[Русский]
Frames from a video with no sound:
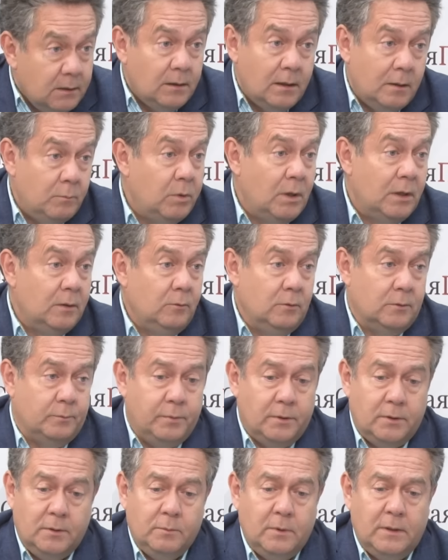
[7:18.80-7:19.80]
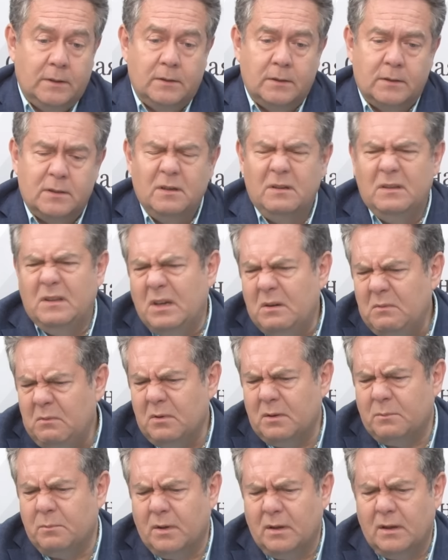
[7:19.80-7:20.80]
и наоборот, понимаете, если да
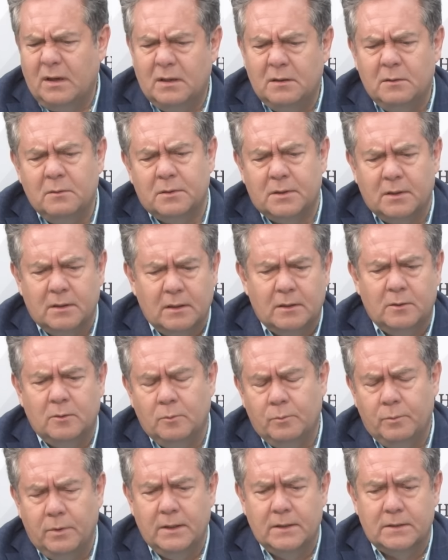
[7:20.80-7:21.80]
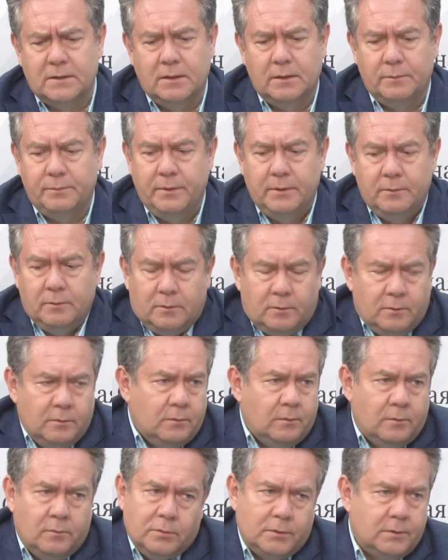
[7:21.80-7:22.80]
вот молодежь, она тупая, соплива,
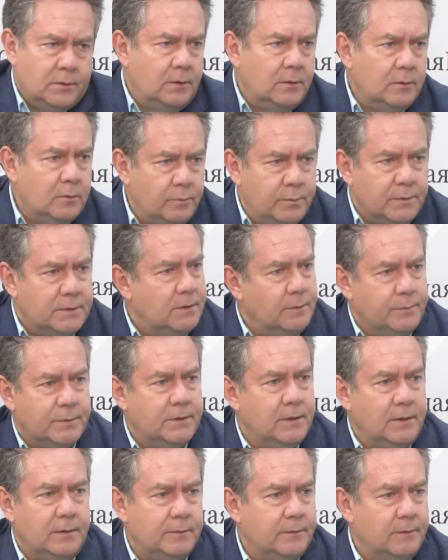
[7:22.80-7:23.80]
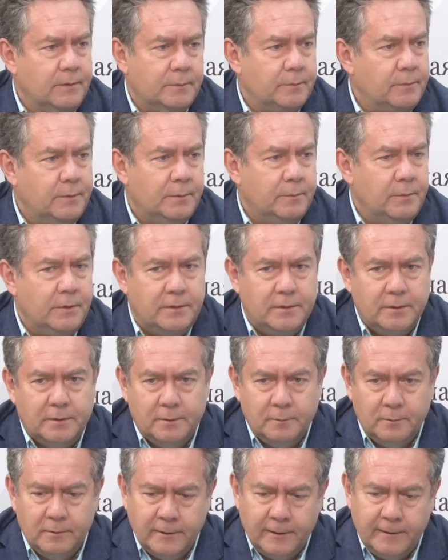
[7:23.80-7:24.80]
тут тоже глупость абсолютно. Понимаете,
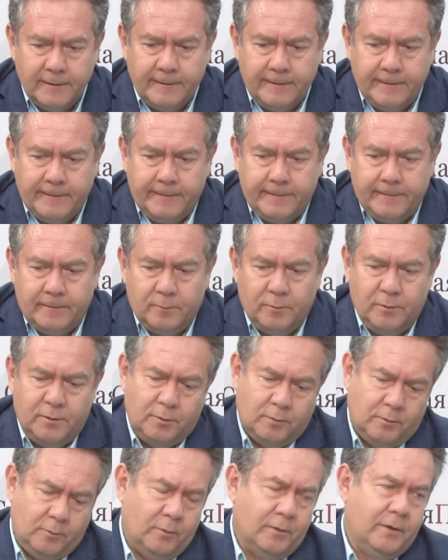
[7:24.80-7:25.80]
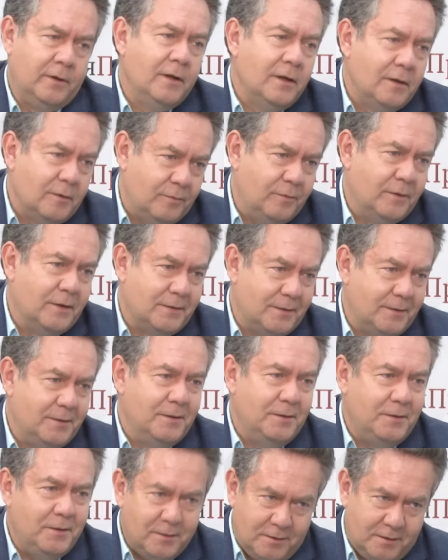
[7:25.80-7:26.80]
это вот, ну еще Тургенев,
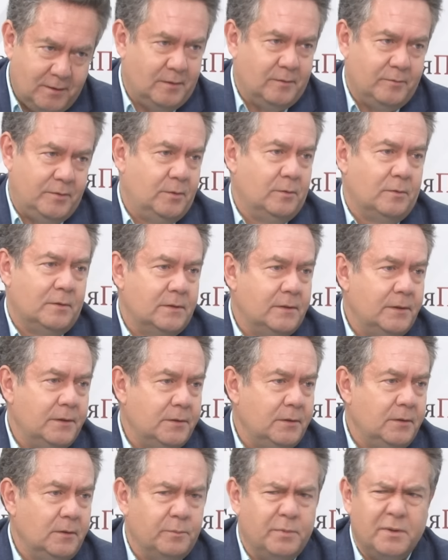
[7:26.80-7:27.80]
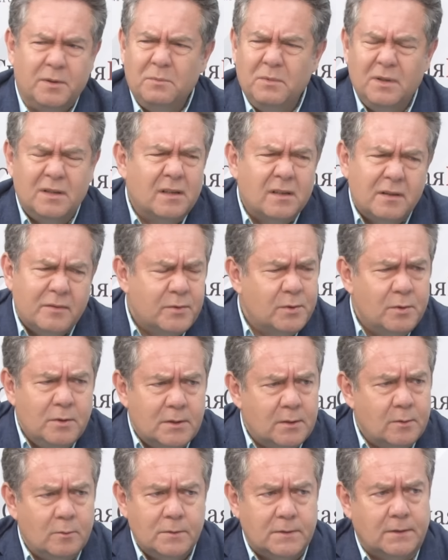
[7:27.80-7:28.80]
отцы и дети это все разрешил, понимаете, это все
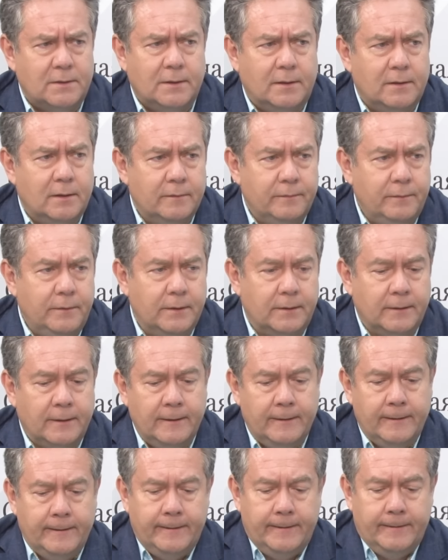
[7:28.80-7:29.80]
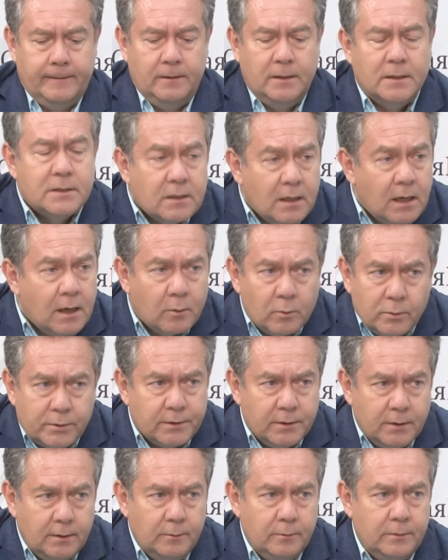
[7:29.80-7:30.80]
искусственный конфликт. Есть
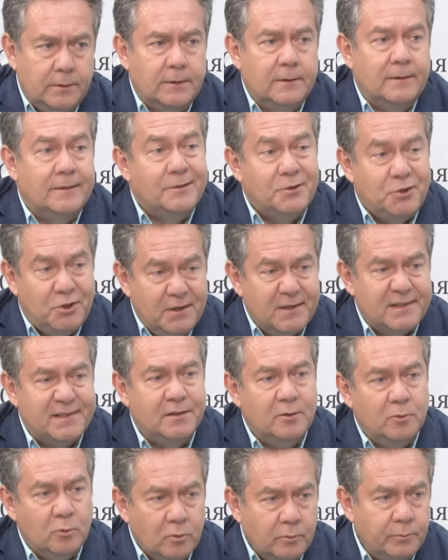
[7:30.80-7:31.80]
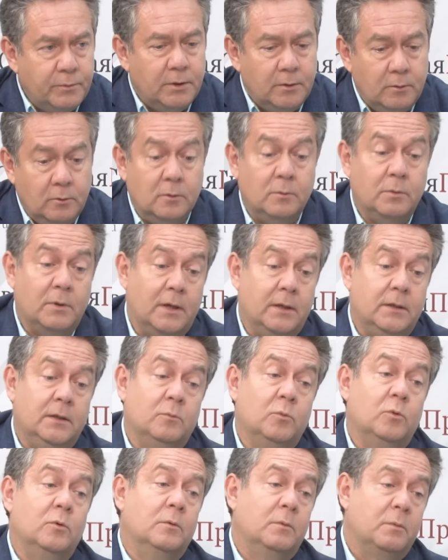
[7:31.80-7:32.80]
хорошие люди, честные, умные, добрые, они
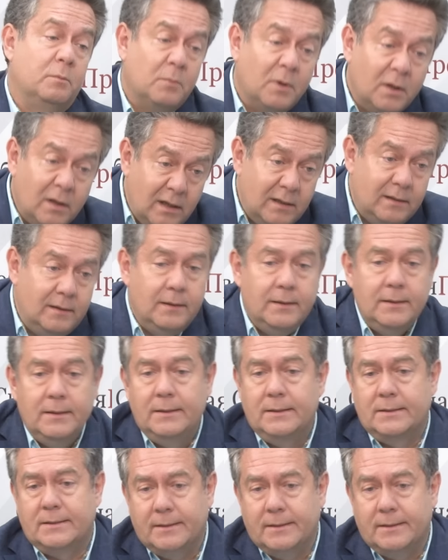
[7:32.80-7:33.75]
могут молодые,